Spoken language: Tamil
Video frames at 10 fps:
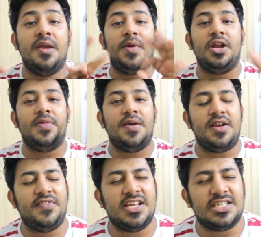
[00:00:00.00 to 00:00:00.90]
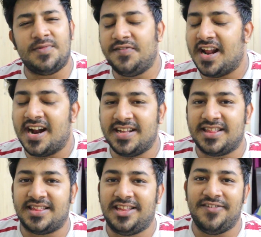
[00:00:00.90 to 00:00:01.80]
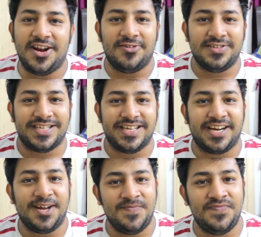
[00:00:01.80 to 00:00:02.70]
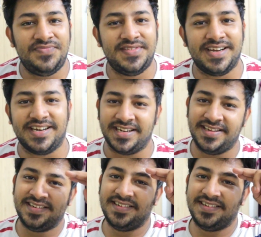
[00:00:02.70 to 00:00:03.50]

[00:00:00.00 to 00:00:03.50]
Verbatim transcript: மீண்டும் இதே மாதிரி வித்தியாசமான வீடியோ அடுத்த வீடியோ வந்து சந்திக்கிறேன் நன்றி